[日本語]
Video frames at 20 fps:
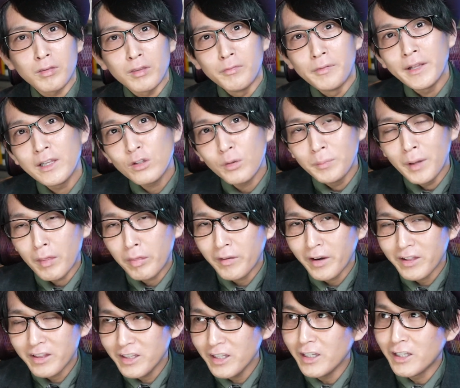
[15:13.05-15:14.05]
スって割と
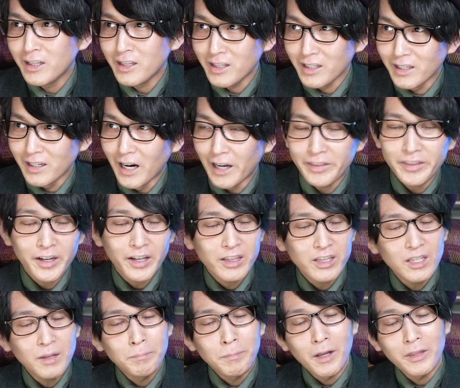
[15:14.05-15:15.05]
珍しいし、新
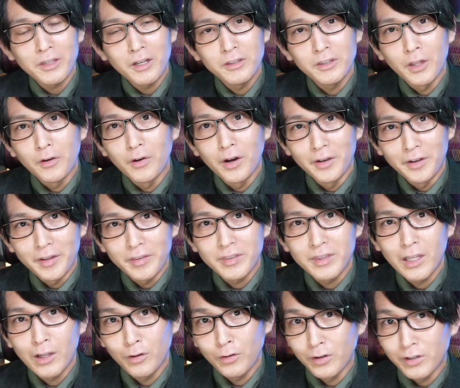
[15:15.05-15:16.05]
しいパターンなのかなっ
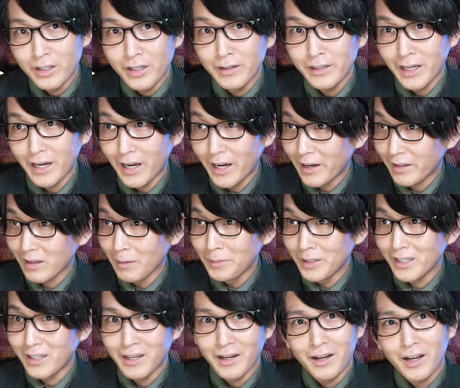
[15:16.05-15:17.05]
ていう風に改め
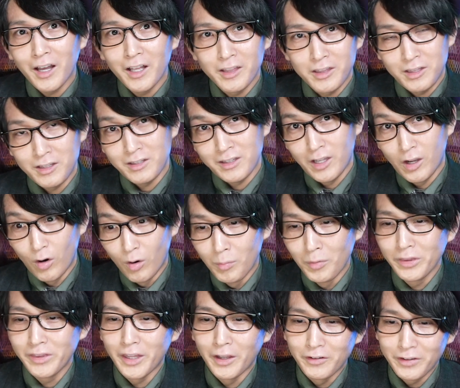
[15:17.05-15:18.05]
て客観視して
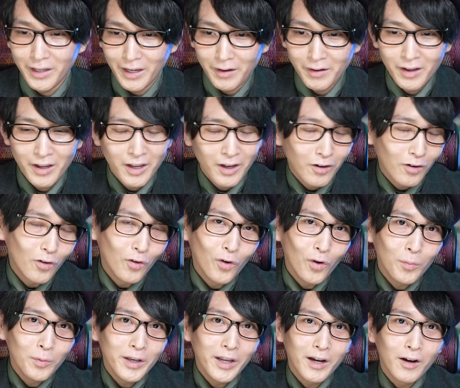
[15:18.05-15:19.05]
思ったので、今
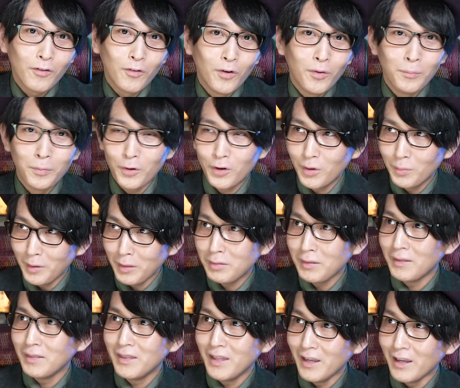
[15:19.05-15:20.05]
後も僕目
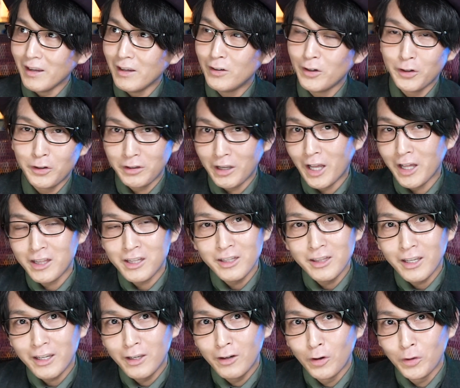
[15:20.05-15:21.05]
線でいろいろと発
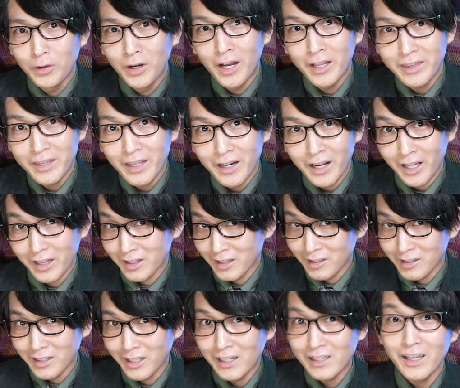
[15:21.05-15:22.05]
信できることがあったら発
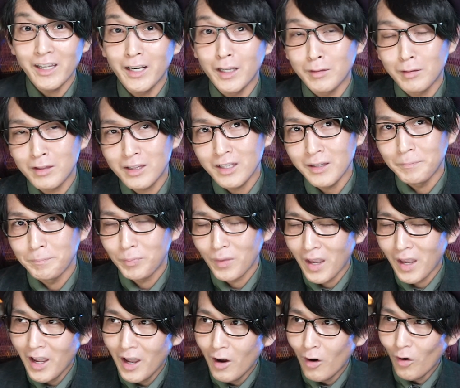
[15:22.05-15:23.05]
信していきたいですし、
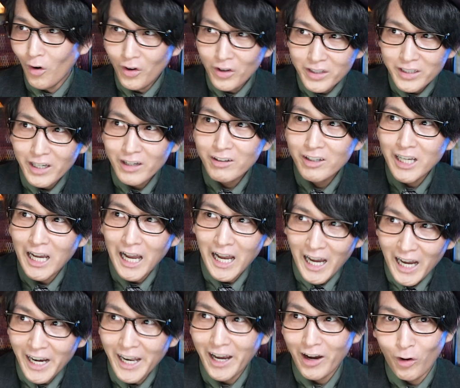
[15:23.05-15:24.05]
翻訳家
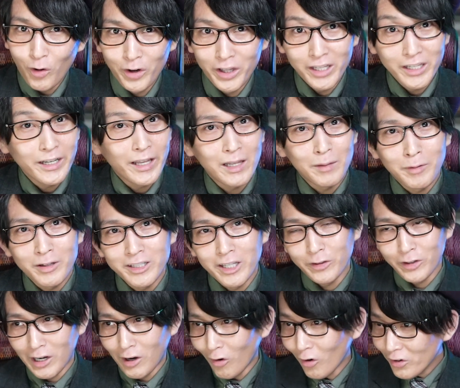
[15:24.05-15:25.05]
からこれになりました
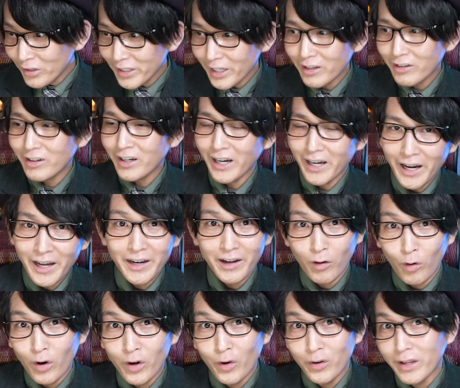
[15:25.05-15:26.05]
とか、翻訳家から
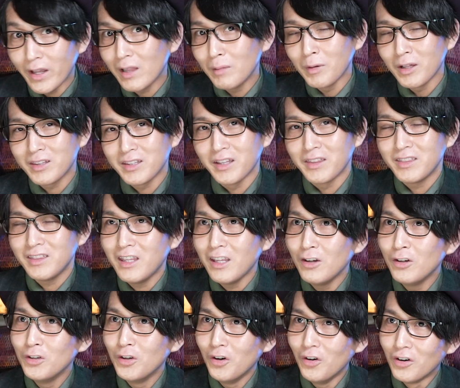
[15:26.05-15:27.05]
これをやりましたって
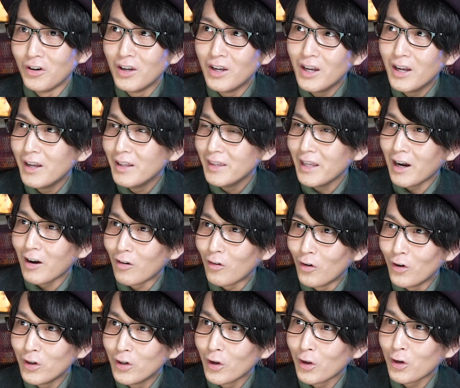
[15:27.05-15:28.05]
いうの
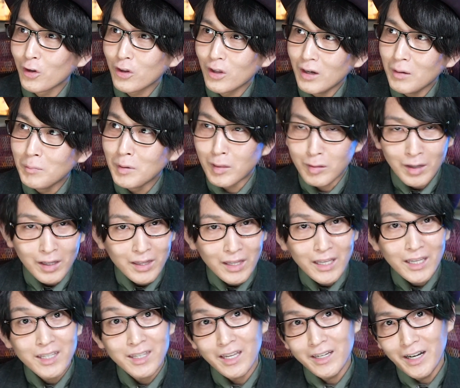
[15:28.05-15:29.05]
をいろいろとね見つけて
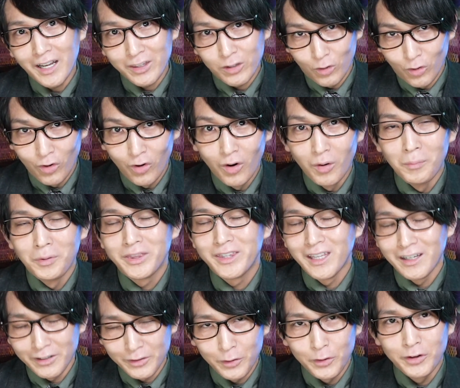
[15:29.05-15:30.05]
いきたいなと思っ
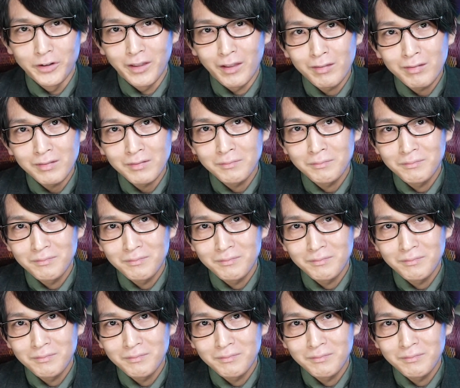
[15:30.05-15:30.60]
ているところです。